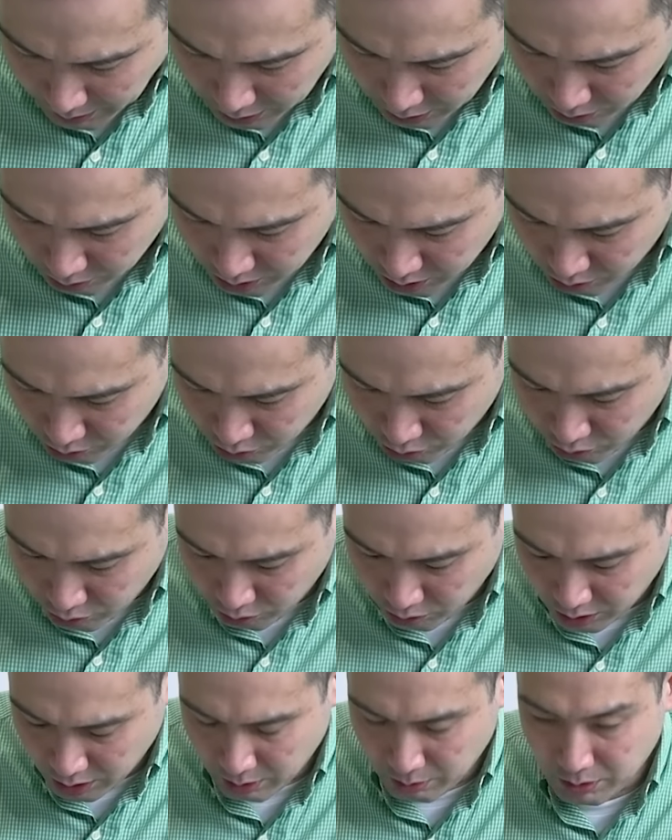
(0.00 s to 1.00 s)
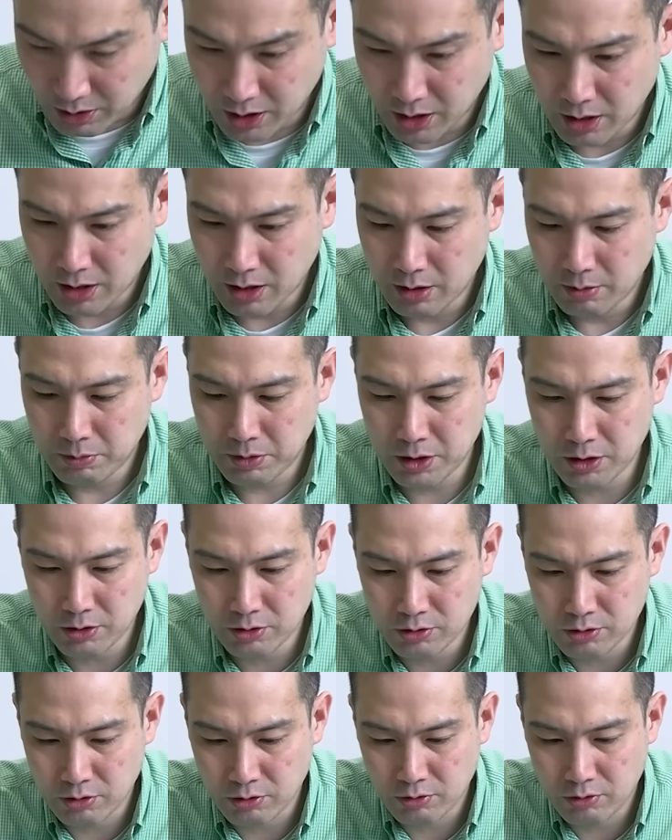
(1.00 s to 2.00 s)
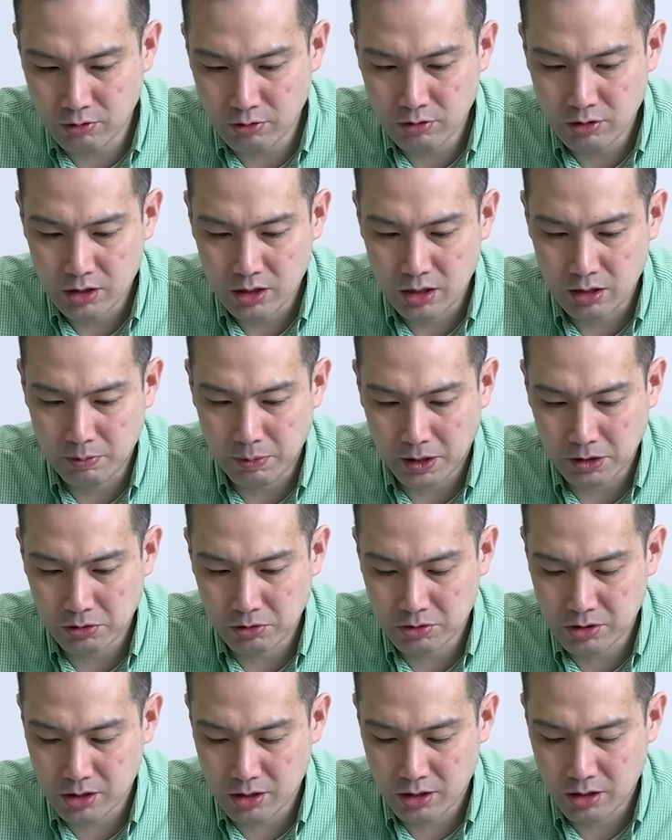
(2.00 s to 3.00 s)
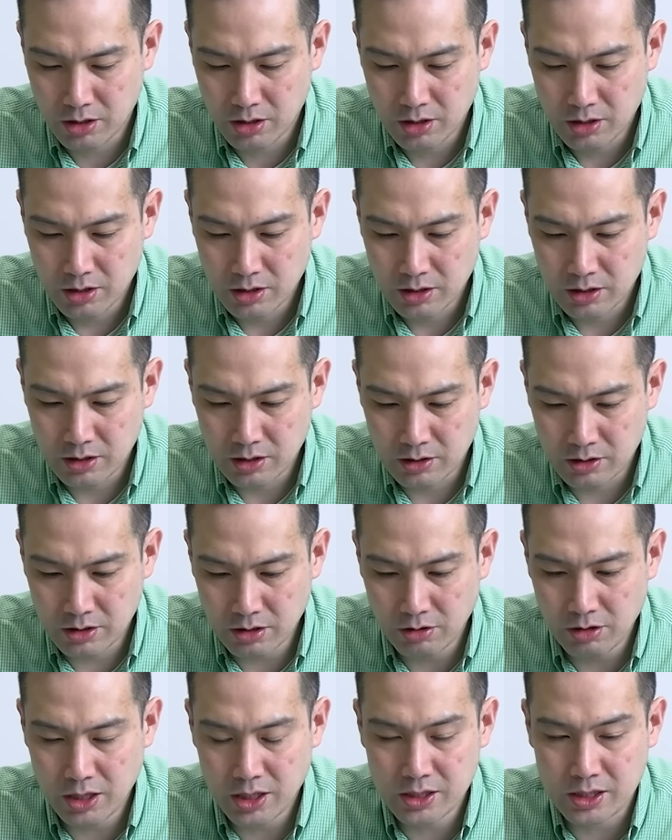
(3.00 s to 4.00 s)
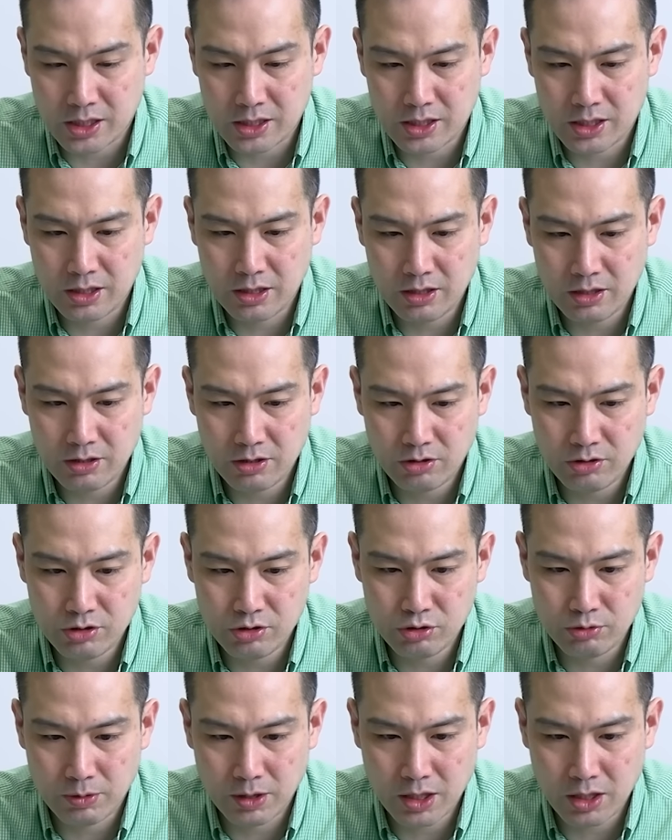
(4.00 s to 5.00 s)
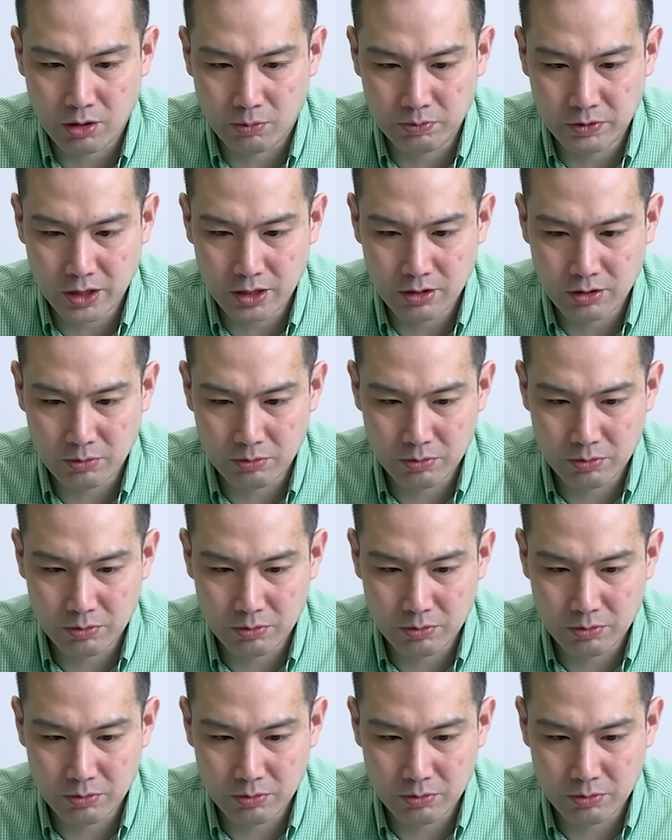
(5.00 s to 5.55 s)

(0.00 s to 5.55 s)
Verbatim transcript: 반도체 수요 때문에 필연적으로 이 반도체 그 설계 자산이 커질 수밖에 없다는